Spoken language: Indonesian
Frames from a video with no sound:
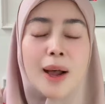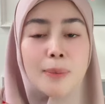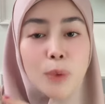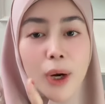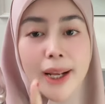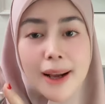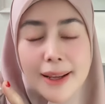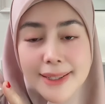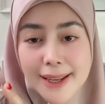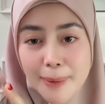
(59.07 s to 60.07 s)
Boleh nggak
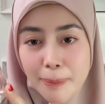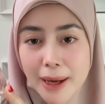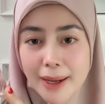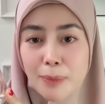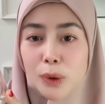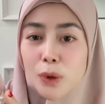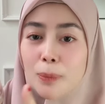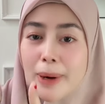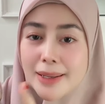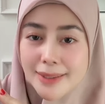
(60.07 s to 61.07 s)
sih pakai botol
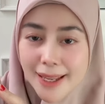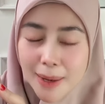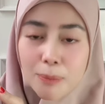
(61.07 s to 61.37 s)
plastik?